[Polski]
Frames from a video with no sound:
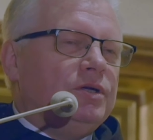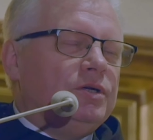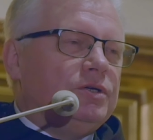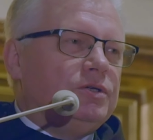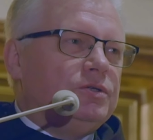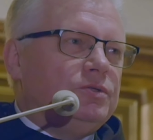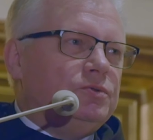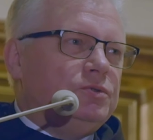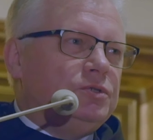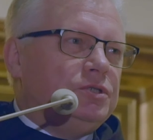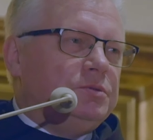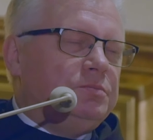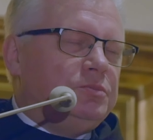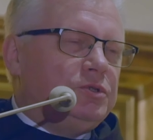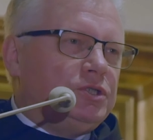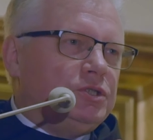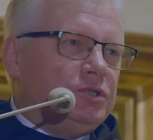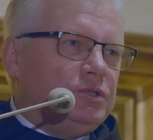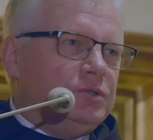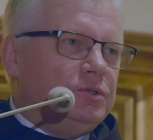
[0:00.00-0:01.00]
którzy
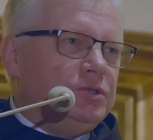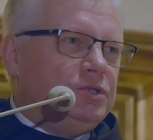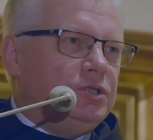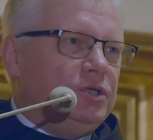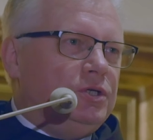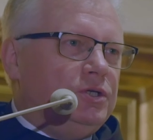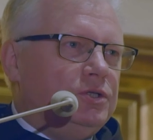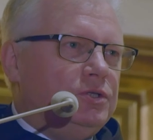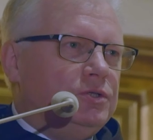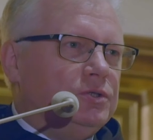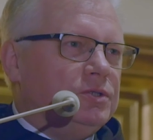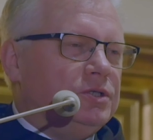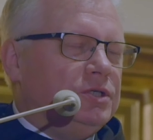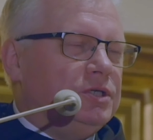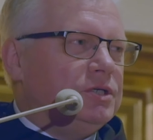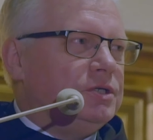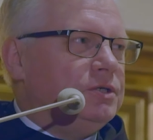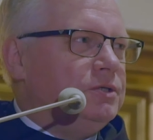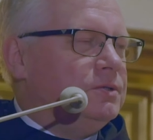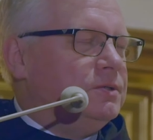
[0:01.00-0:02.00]
przychodzili do
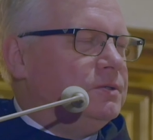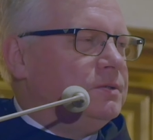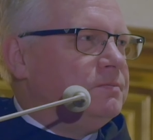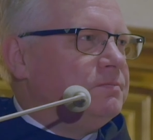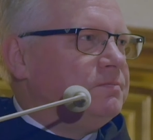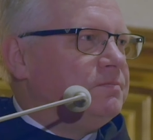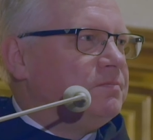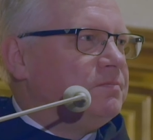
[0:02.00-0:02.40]
niego,